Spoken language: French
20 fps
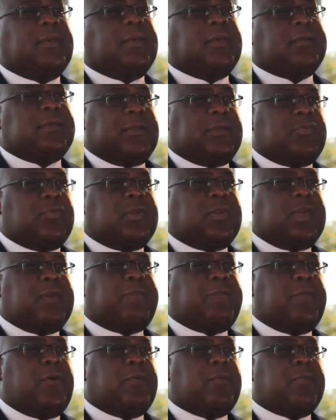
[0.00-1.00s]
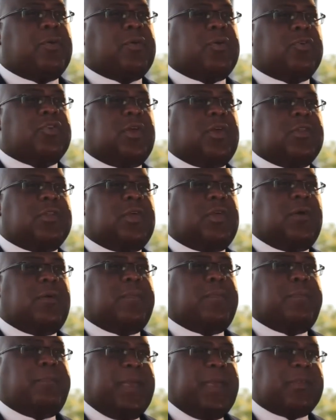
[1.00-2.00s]
C'est une réforme que j'entends
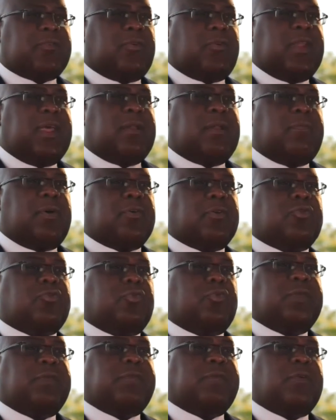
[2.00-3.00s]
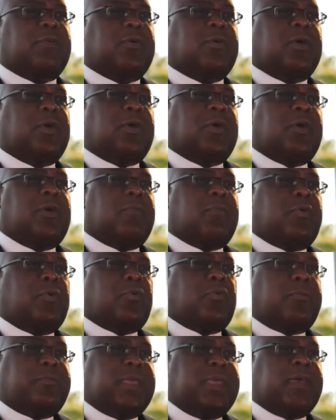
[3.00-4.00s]
personnellement suivre pour
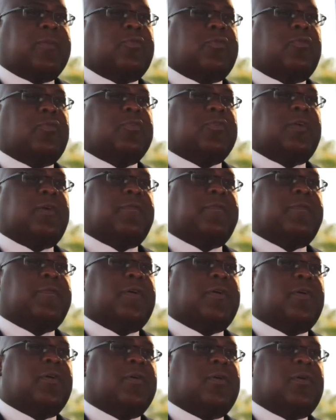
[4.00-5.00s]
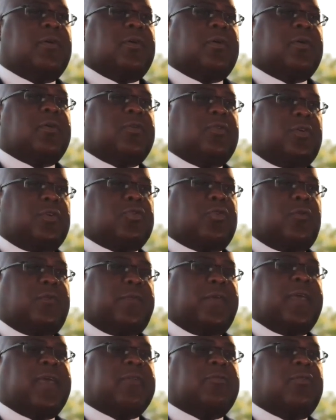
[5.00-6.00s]
le bien de nos enfants, notre
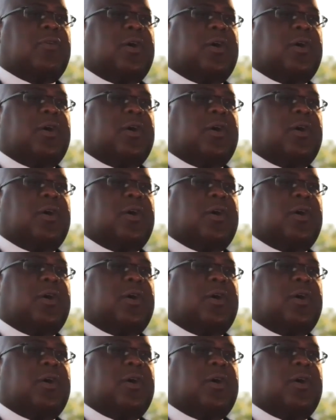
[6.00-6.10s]
fer de